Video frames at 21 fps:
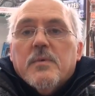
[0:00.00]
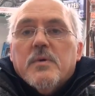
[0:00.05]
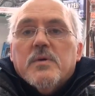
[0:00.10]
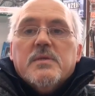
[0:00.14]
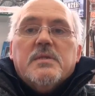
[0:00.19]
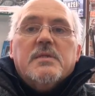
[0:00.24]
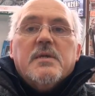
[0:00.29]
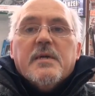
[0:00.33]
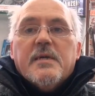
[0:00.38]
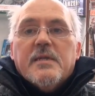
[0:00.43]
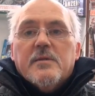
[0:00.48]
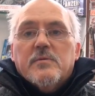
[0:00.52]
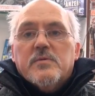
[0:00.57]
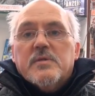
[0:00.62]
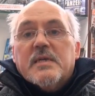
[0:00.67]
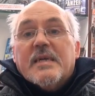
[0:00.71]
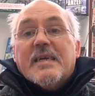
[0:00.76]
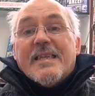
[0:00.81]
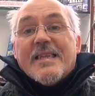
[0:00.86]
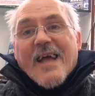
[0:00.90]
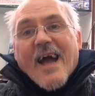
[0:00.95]

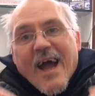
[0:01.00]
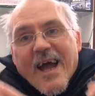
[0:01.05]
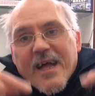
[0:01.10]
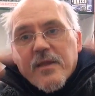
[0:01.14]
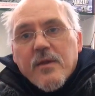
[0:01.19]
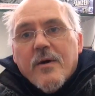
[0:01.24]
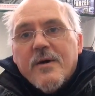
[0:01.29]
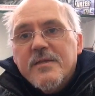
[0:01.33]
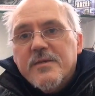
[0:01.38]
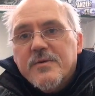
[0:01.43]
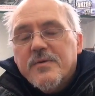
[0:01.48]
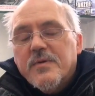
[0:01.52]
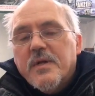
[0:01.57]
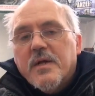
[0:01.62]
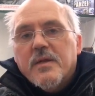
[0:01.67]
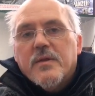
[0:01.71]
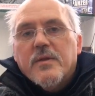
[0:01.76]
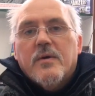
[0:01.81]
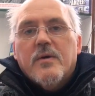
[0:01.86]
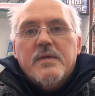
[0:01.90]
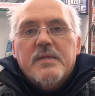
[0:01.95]
Monsterindustrie nach
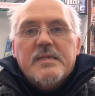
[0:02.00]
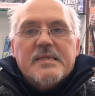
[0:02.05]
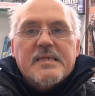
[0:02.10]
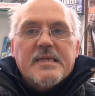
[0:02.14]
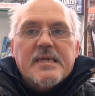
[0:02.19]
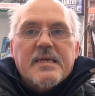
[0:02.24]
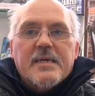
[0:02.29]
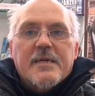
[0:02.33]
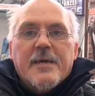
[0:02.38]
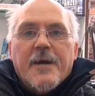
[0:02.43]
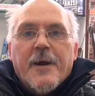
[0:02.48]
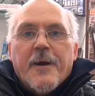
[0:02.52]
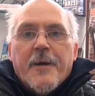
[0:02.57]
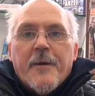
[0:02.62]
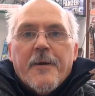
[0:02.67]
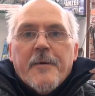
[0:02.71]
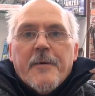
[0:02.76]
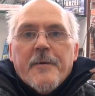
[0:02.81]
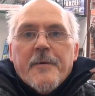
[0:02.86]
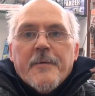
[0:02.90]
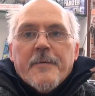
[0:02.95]
1990,
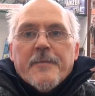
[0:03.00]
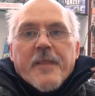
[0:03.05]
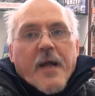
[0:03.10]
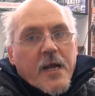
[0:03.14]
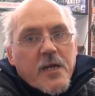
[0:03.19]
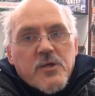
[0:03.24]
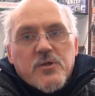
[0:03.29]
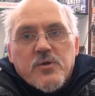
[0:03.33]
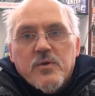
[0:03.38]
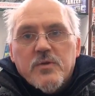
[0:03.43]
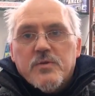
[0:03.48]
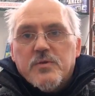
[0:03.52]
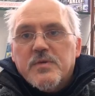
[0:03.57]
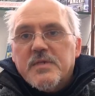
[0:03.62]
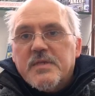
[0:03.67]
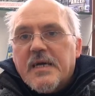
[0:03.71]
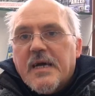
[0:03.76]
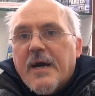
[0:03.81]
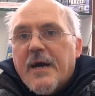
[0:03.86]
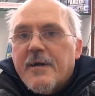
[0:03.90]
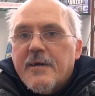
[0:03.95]
Dankeschön zu
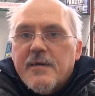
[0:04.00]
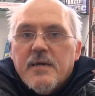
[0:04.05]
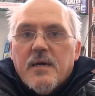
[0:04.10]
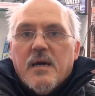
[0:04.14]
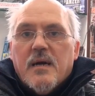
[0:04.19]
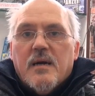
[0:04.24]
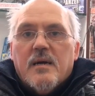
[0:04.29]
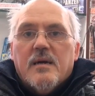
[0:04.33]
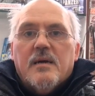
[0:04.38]
sagen.